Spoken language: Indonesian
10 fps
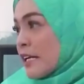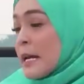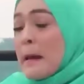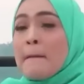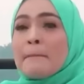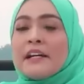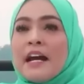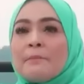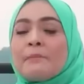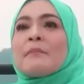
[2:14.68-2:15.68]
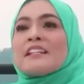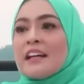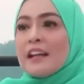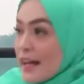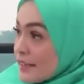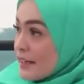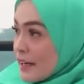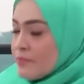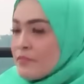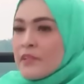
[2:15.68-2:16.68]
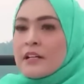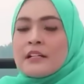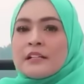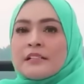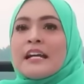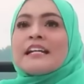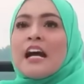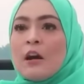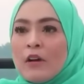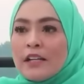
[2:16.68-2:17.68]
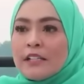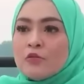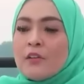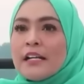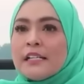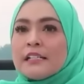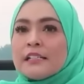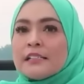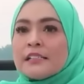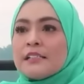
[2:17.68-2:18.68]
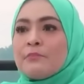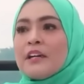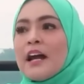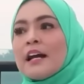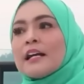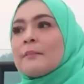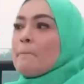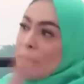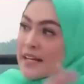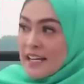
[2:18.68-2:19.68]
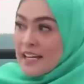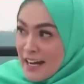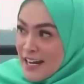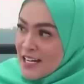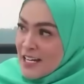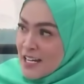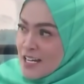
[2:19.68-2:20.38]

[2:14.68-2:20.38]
Kuya juga lolos menjadi anggota legislatif setelah meraih 13.409 suara.